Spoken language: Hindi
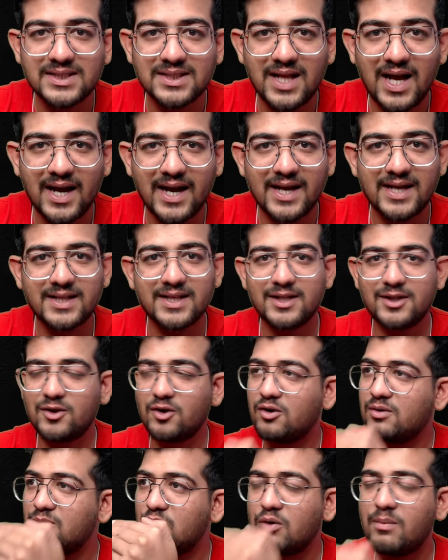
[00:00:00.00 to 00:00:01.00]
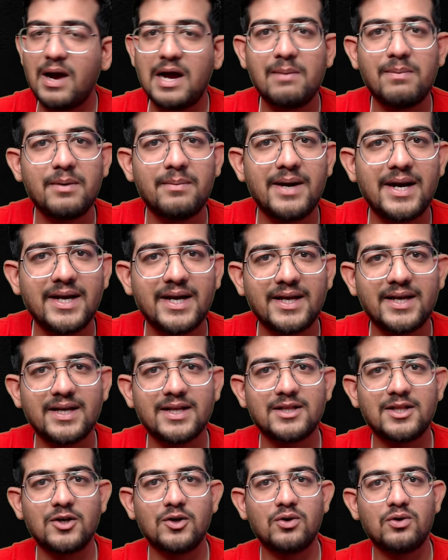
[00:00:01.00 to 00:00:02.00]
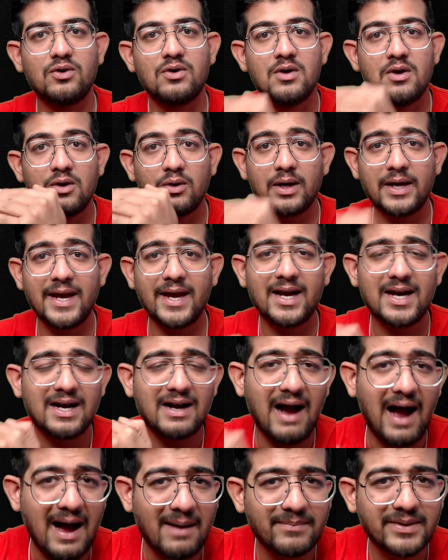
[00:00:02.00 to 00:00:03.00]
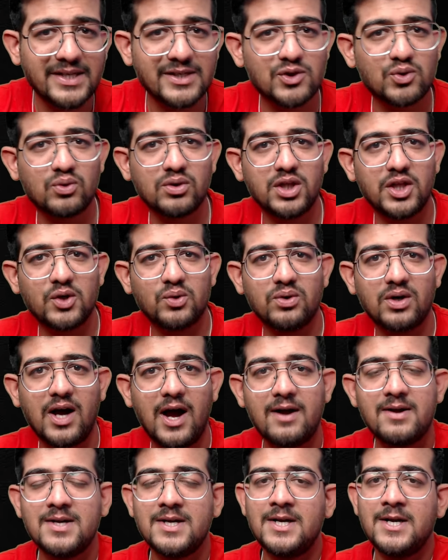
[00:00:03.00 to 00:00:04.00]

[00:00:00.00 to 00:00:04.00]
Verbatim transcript: सीधा कह देते हो मोबाइल पे बैठे रहते हो एक काम नहीं सुनते उनका